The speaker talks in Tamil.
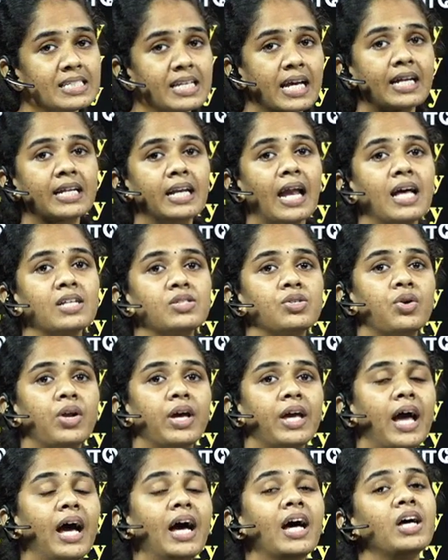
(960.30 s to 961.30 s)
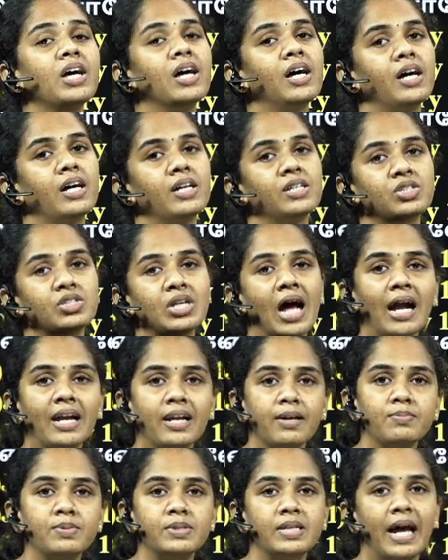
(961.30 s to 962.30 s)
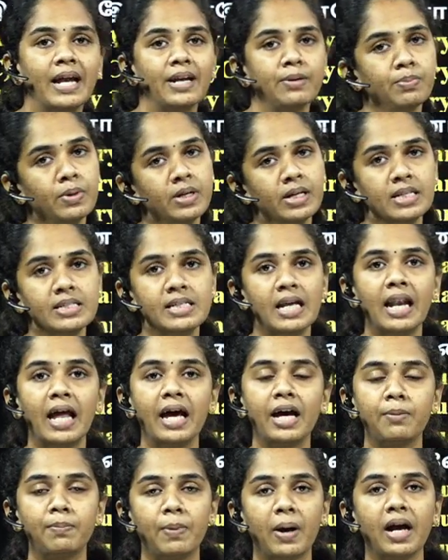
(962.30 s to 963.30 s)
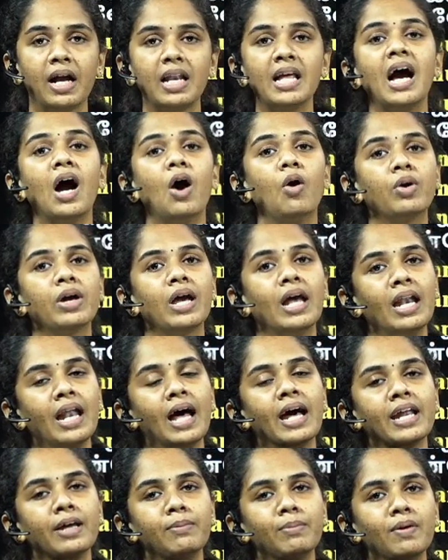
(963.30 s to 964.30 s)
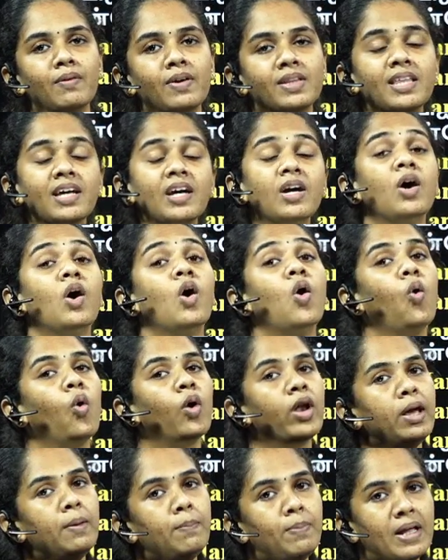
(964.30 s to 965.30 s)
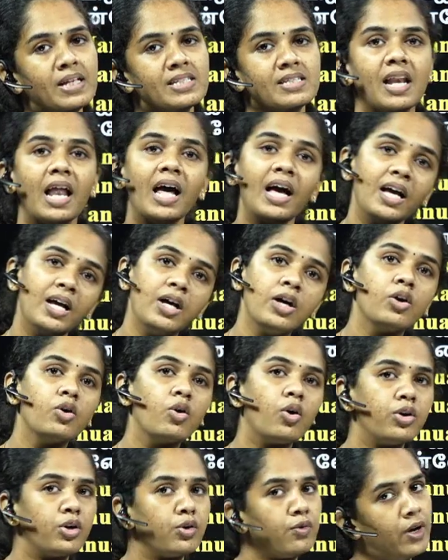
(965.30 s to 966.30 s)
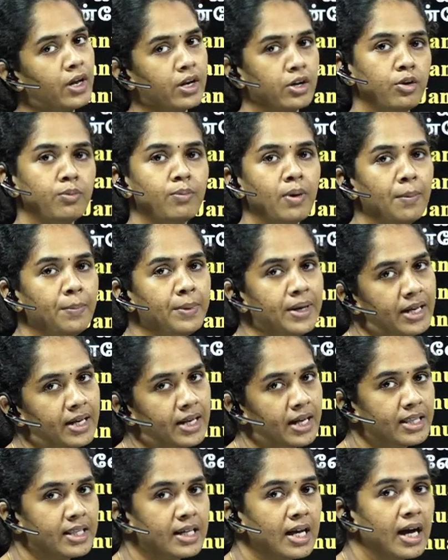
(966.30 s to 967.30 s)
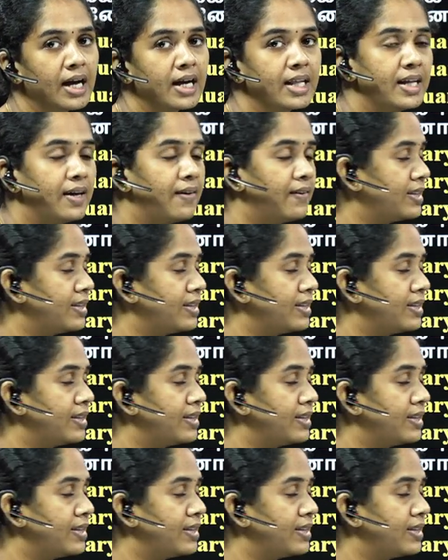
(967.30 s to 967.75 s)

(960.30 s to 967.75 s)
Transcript: செக்டார்ஸுடைய ஸ்டார்ட் அப்ஸ் என்டர்பிரனர்ஸ் எல்லாம் இருப்பாங்க இல்லையா அவங்க எல்லாரையுமே வந்து ஒரே பிளேஸில் கொண்டு வரணும் அப்படின்றதுக்காக தான்